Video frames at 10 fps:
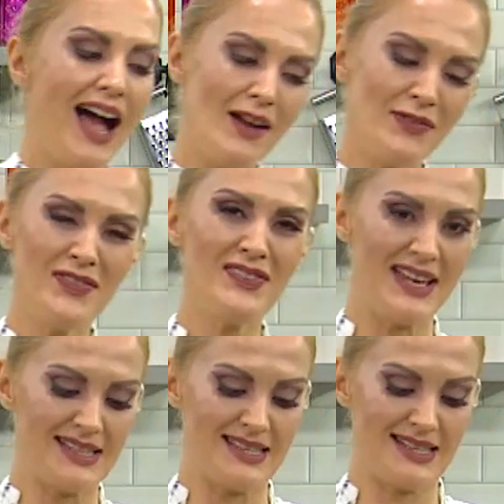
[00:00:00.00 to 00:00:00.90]
Hafif
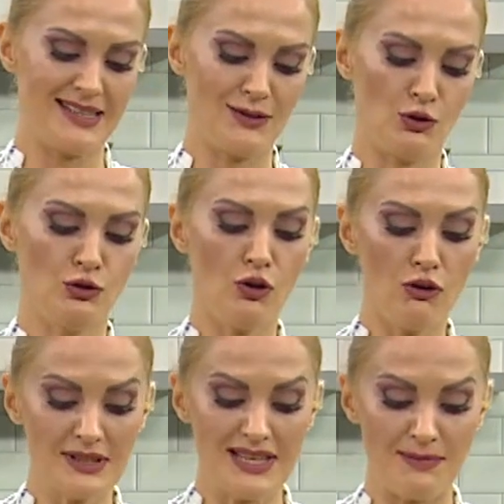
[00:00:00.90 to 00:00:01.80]
lezzetsiz olur.
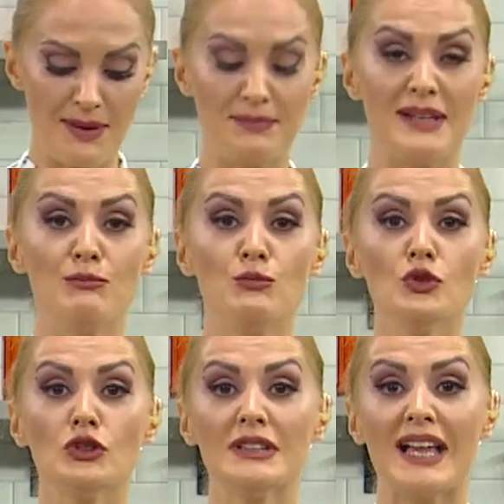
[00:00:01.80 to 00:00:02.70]
O sebeple
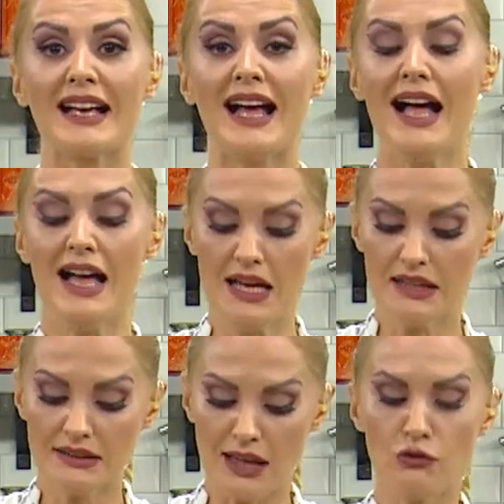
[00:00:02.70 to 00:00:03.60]
mutlaka
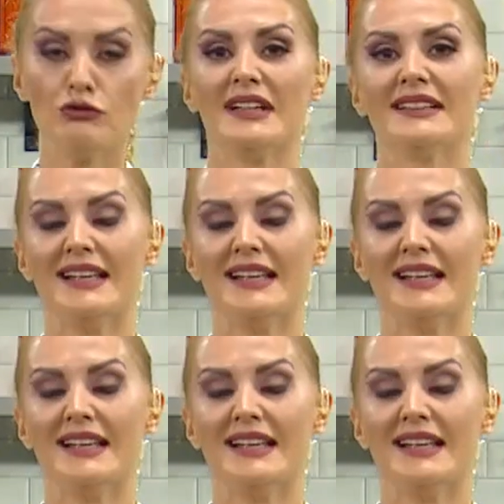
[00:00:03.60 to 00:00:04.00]
tavukları da